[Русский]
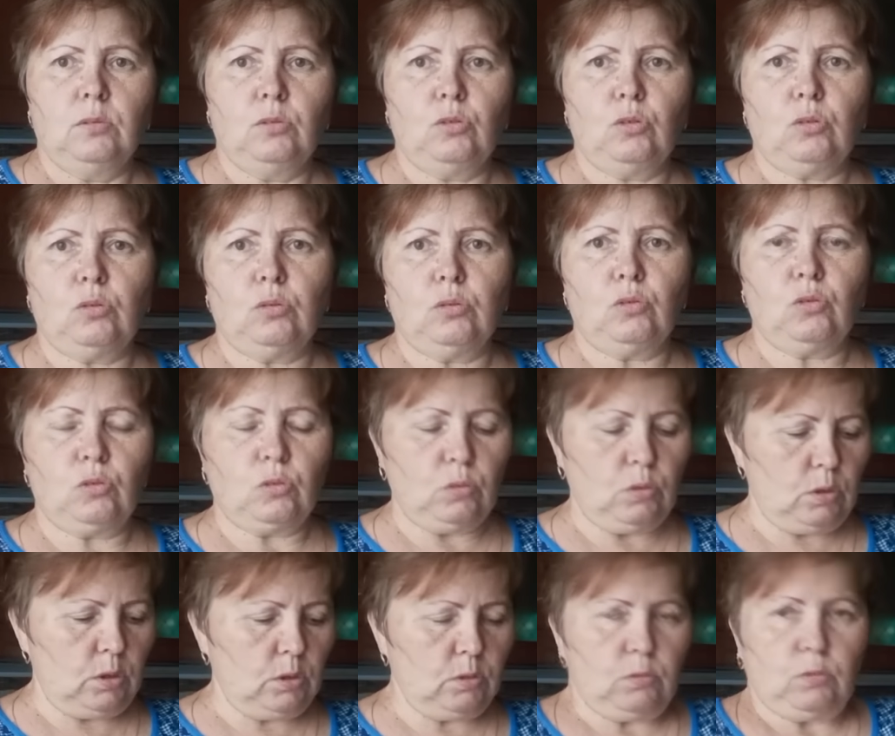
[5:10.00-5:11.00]
Что хочет,
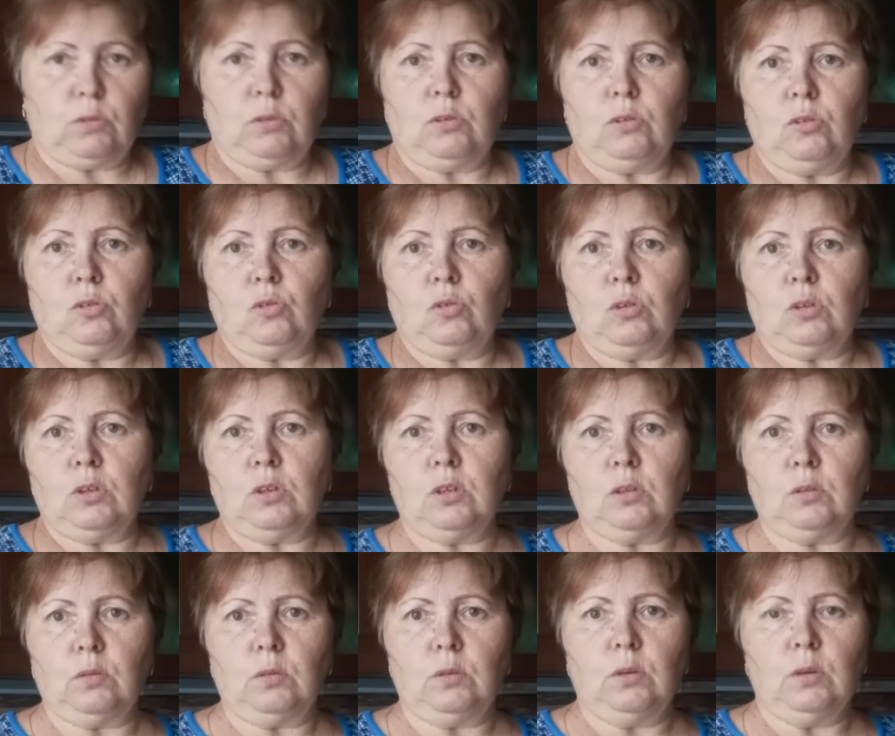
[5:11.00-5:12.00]
что делает. Вот ничего не
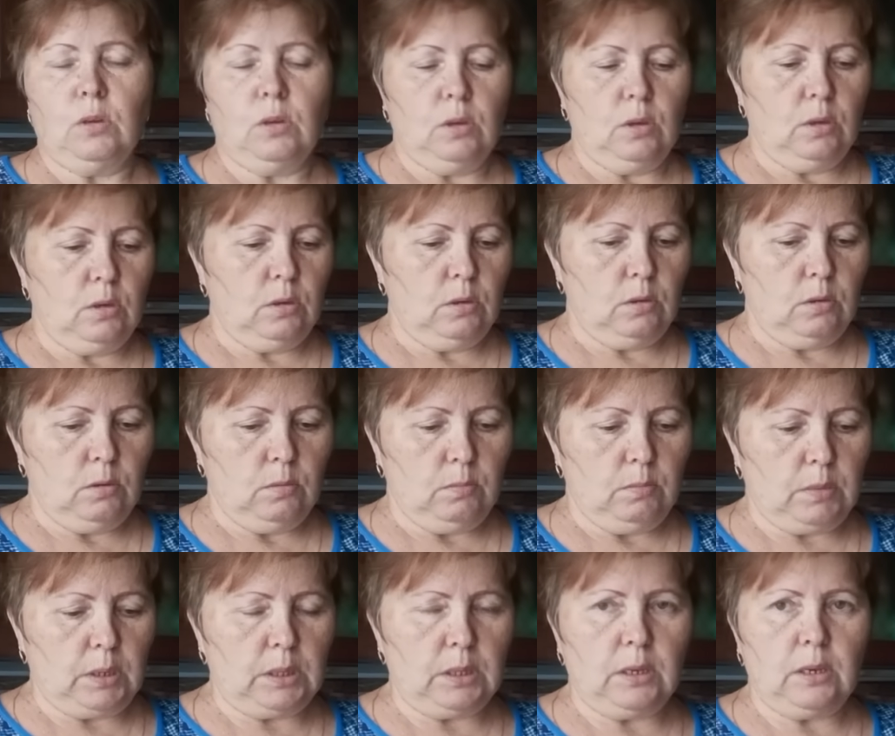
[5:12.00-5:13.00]
делает.
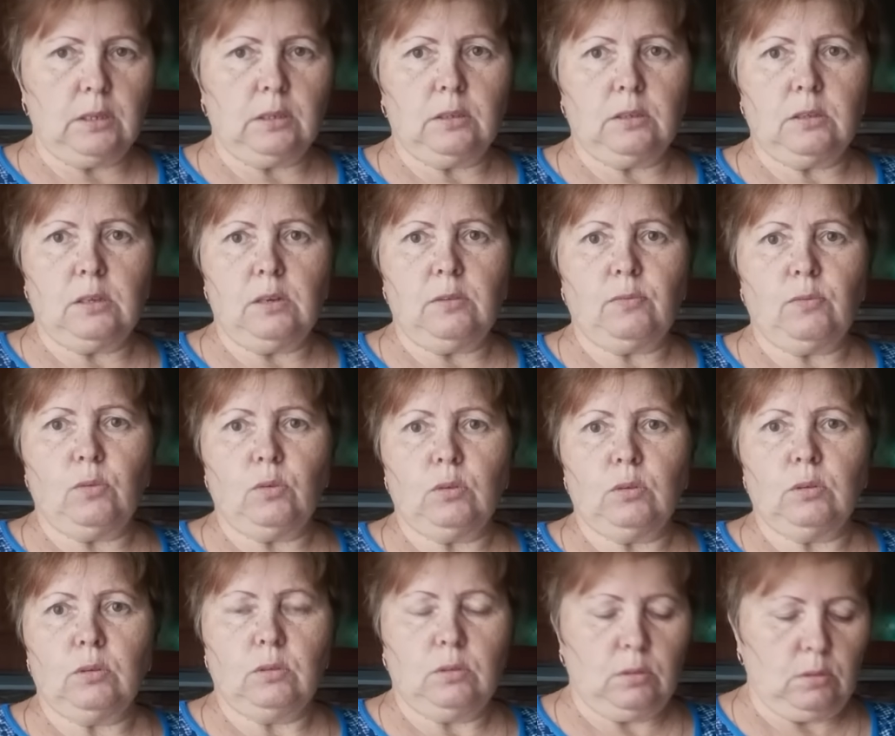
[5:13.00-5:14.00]
Мотай этот телефон.